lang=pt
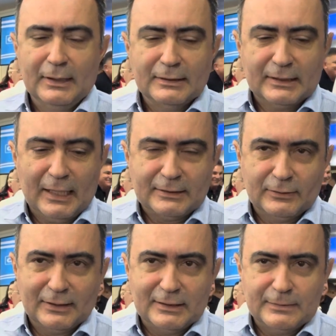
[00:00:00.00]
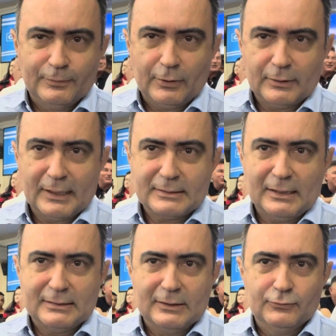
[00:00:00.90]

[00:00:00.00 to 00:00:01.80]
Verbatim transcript: essa questão da desburocratização